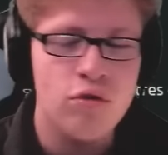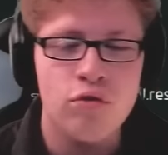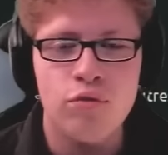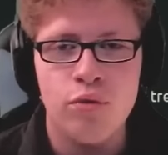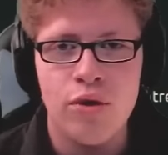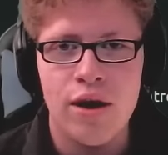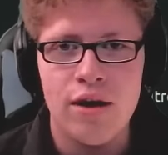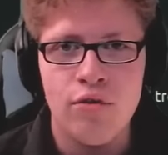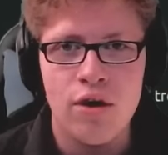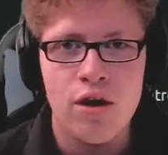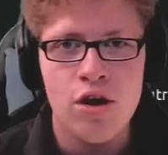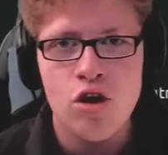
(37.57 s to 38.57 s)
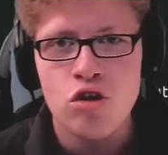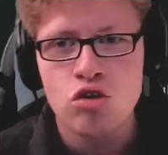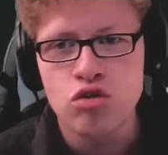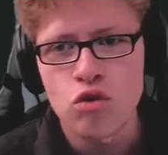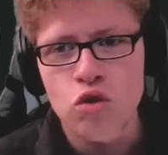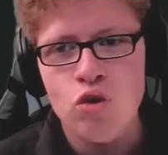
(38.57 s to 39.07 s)
Donc, vous pouvez aller voir
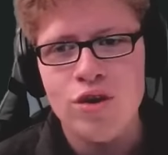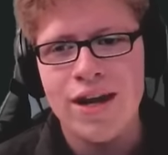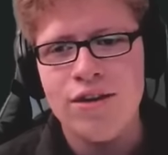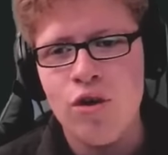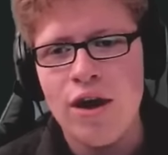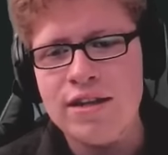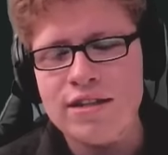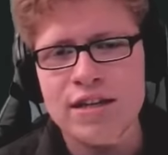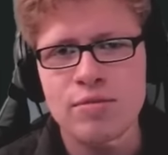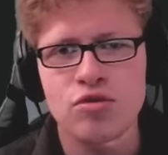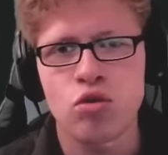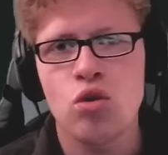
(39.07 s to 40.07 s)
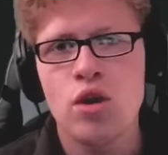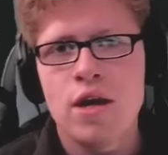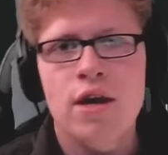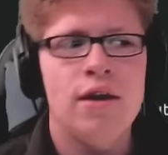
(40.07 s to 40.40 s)
sur le lien dans la description.